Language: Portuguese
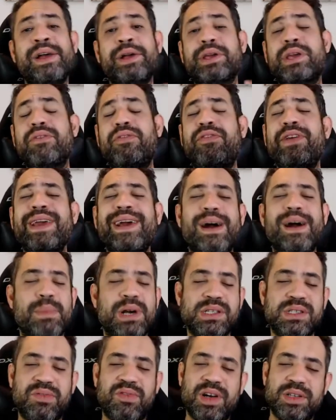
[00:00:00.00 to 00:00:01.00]
que fica
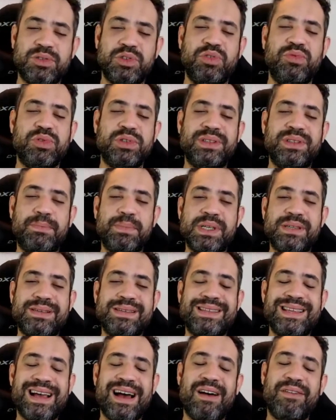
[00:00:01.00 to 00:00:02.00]
mais fácil de você
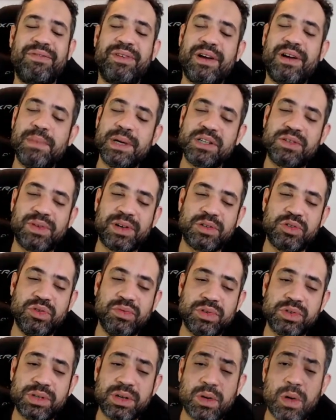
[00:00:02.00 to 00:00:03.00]
pesquisar, fica mais fácil de
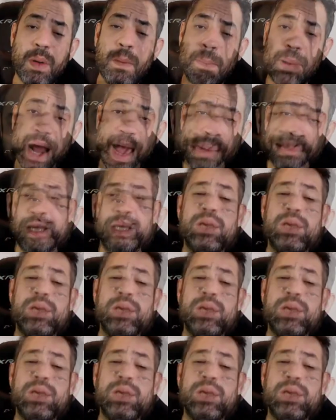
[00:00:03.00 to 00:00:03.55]
você comprar.